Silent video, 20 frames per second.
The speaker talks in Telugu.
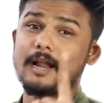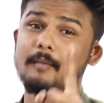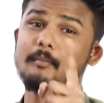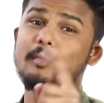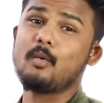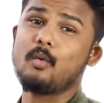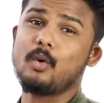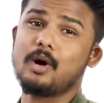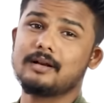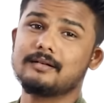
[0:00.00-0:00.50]

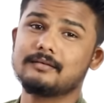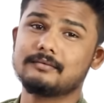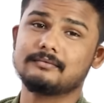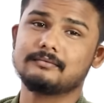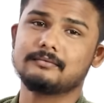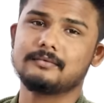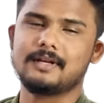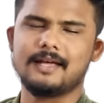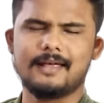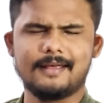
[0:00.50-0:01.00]
నెంబర్ వన్
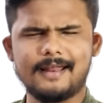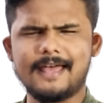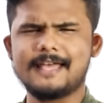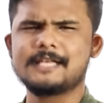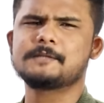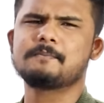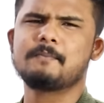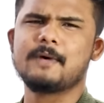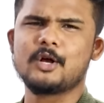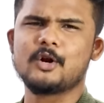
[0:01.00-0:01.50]

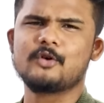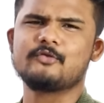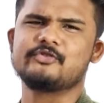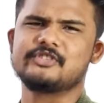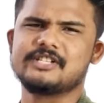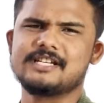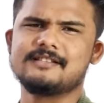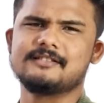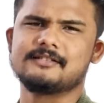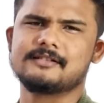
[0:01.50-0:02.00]
ఎనైస్ పేర్ ఆఫ్
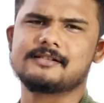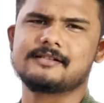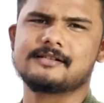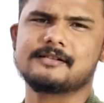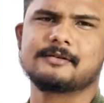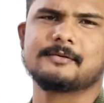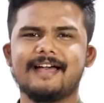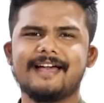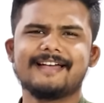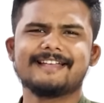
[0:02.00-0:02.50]
జీన్స్
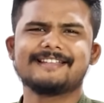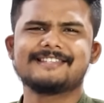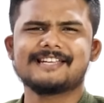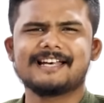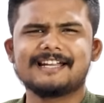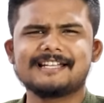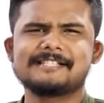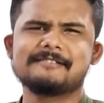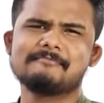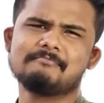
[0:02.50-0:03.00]
హే
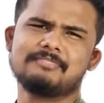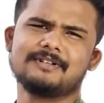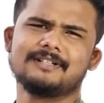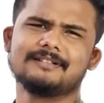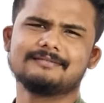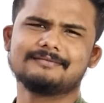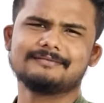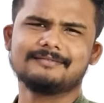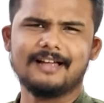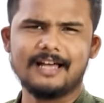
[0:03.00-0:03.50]
చాలా
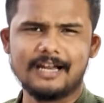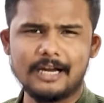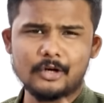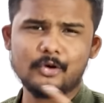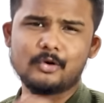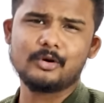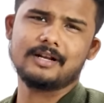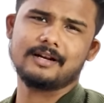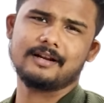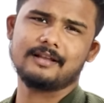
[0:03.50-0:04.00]
సింపుల్ అని
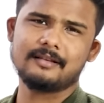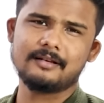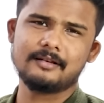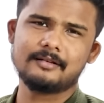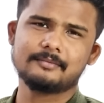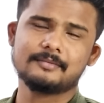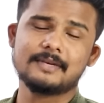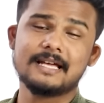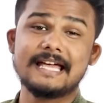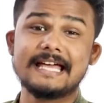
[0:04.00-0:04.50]
అనుకున్నారు కదా
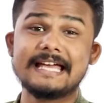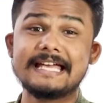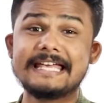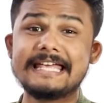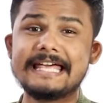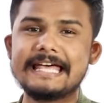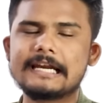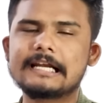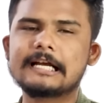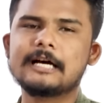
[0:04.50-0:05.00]

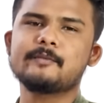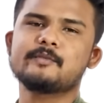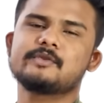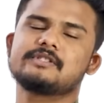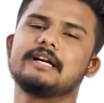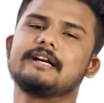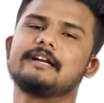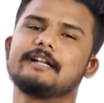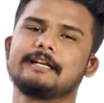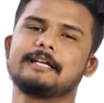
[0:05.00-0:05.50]
హీర్
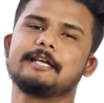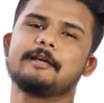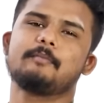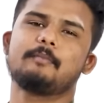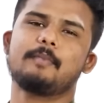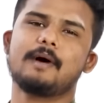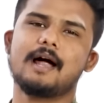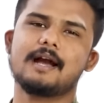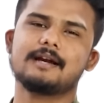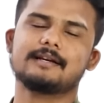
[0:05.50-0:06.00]
కమ్స్ ద ట్రికీ
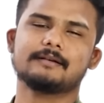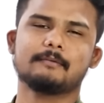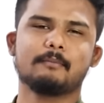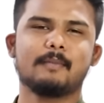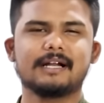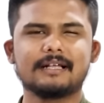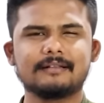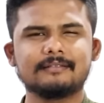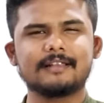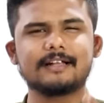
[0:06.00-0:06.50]
పార్ట్
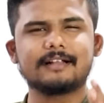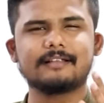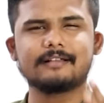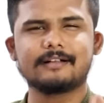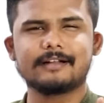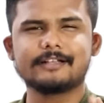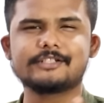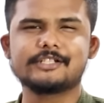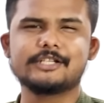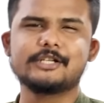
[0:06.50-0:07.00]
మనందరి
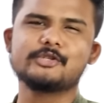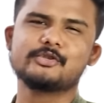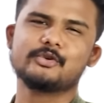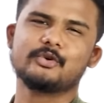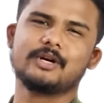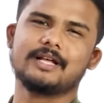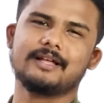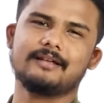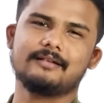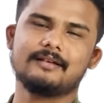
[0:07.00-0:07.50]
దగ్గర జీన్స్
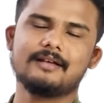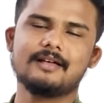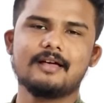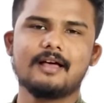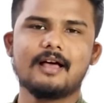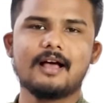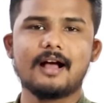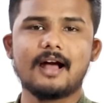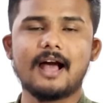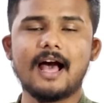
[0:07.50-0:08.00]
ఉంటాయి
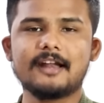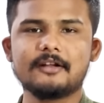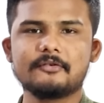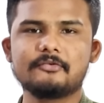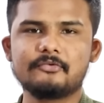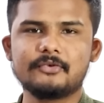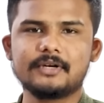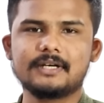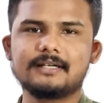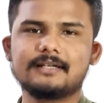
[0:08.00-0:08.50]
కానీ
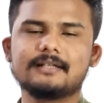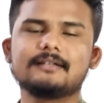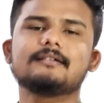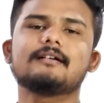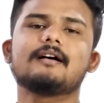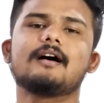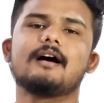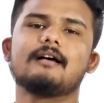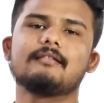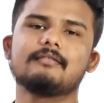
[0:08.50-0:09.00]
ఫిట్
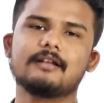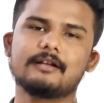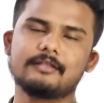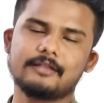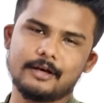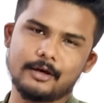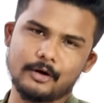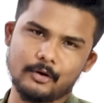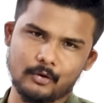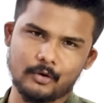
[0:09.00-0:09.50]
అందరి
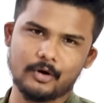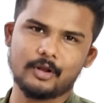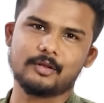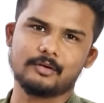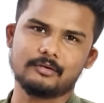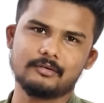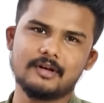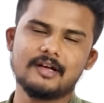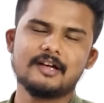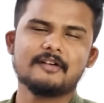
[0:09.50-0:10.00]
దగ్గర
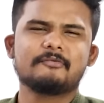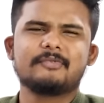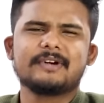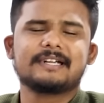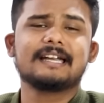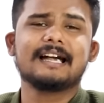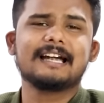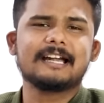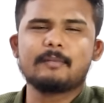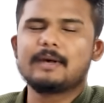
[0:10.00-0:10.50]
ఉండదు
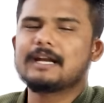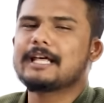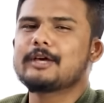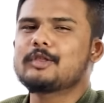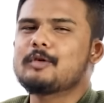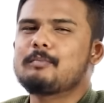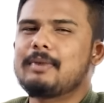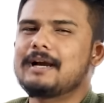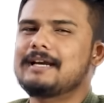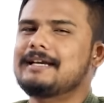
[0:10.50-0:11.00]
ఫిట్ అంటే
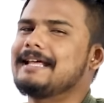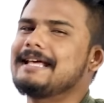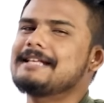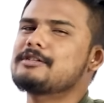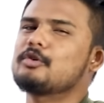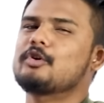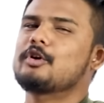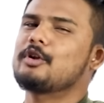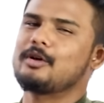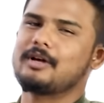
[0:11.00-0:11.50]
మనకేదో
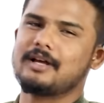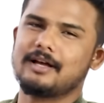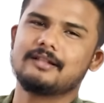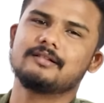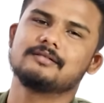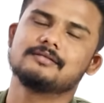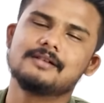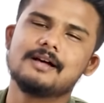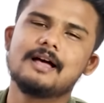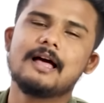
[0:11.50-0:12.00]
పట్టేసి ఉండడం
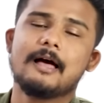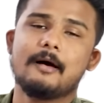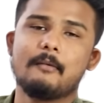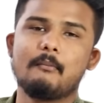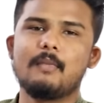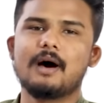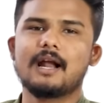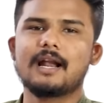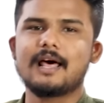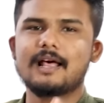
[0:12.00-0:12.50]
కాదు
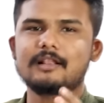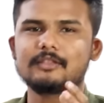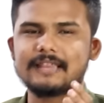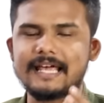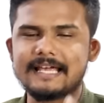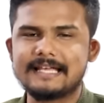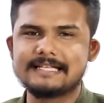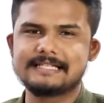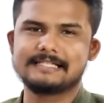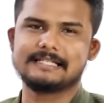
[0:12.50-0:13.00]
మన
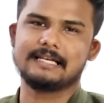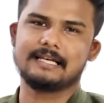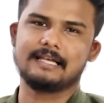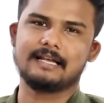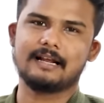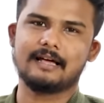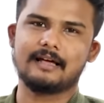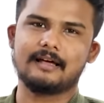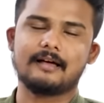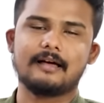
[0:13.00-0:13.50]
థైస్
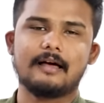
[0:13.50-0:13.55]
దగ్గర